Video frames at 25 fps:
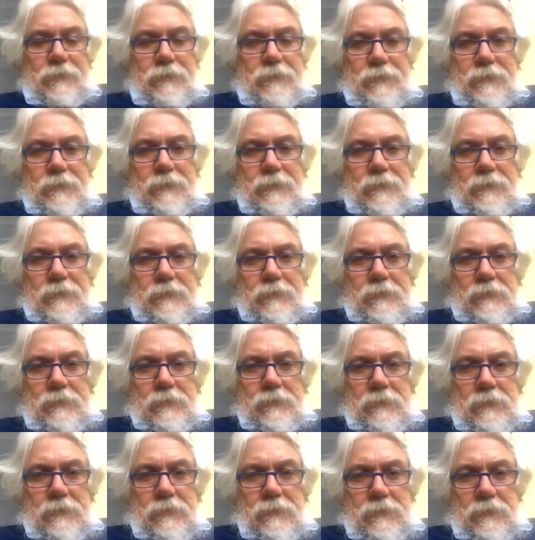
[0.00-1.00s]
Hanno a che fare
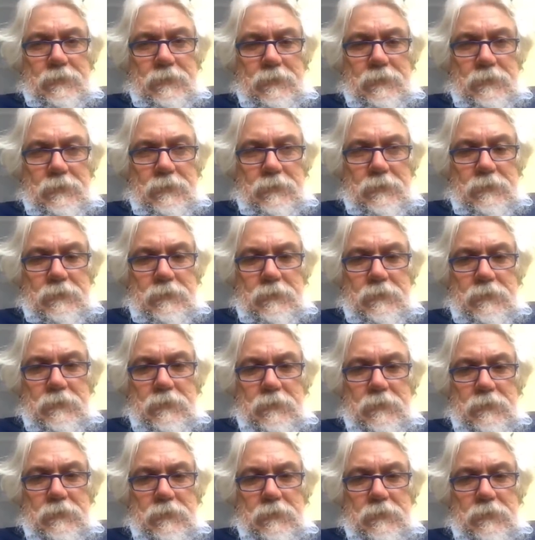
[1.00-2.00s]
col satanismo?
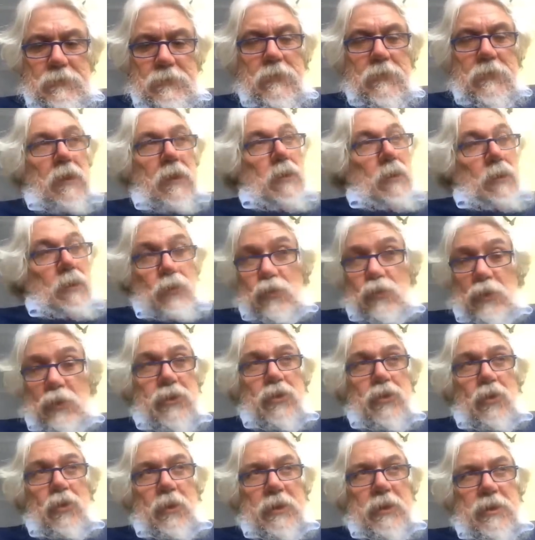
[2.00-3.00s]

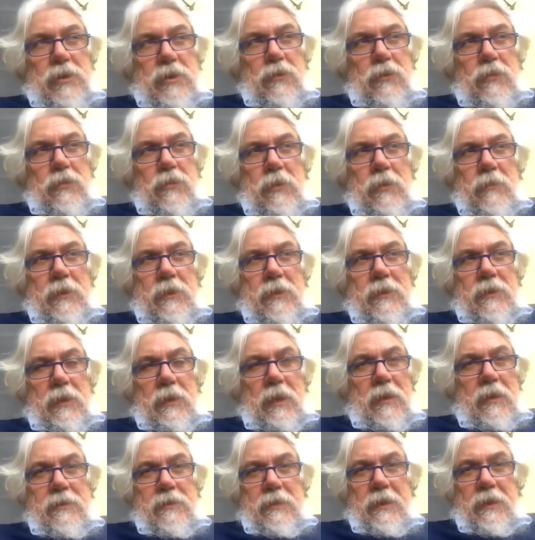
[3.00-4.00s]
Questo quasi
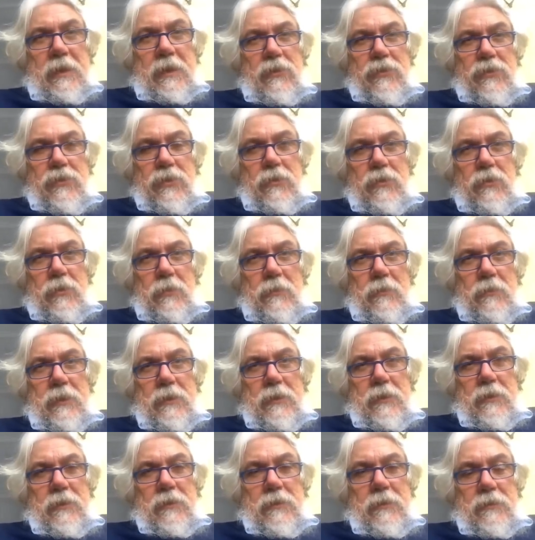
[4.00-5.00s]
sicuramente, anzi credo
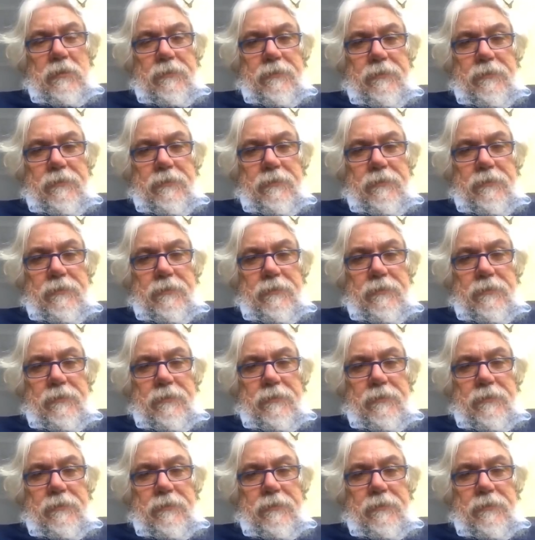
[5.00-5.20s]
sicuramente.